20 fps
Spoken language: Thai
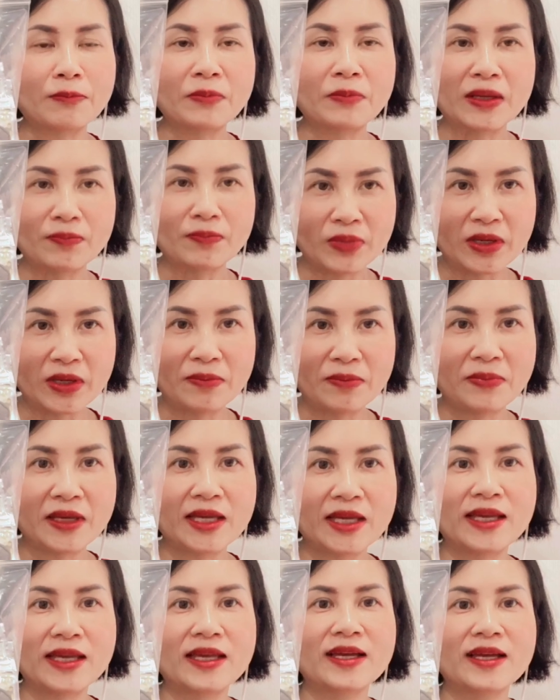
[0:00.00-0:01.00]
น
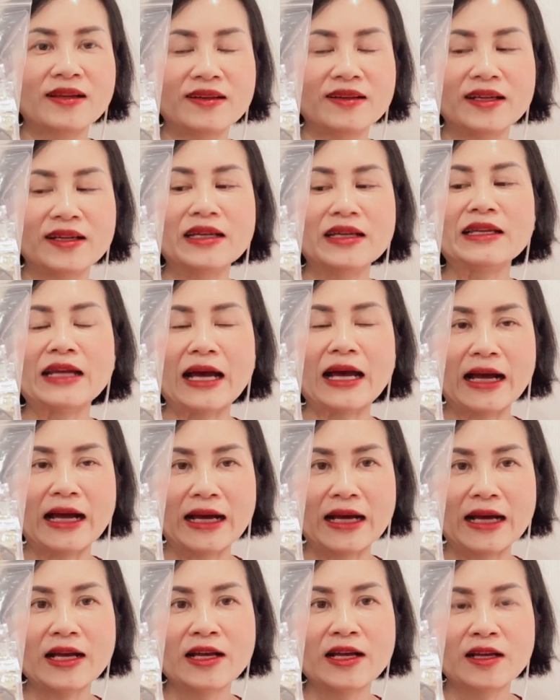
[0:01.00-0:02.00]
ปีๆเลยนะคะ
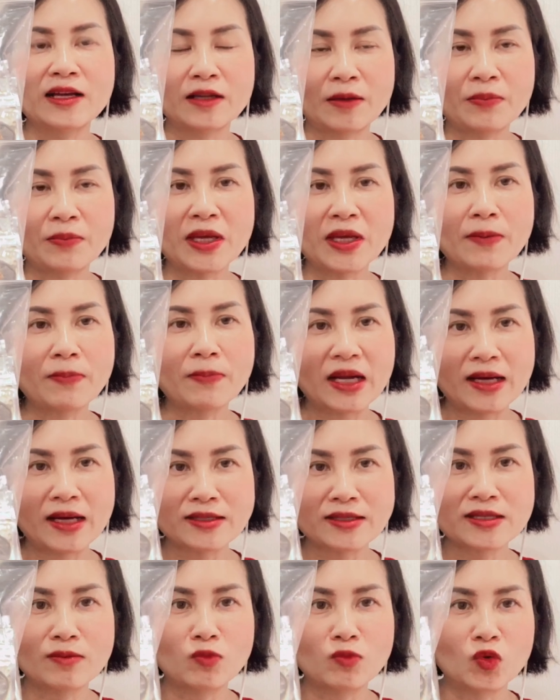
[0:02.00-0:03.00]
น้ำพริกปลาส
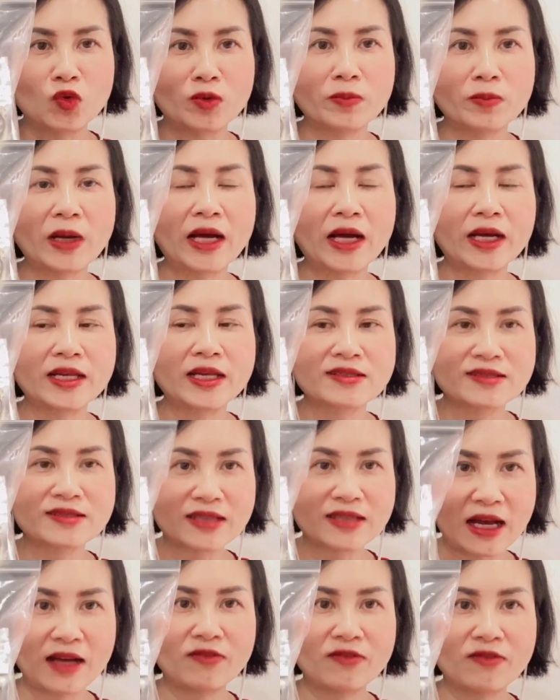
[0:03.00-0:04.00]
มุนไพรสาวิ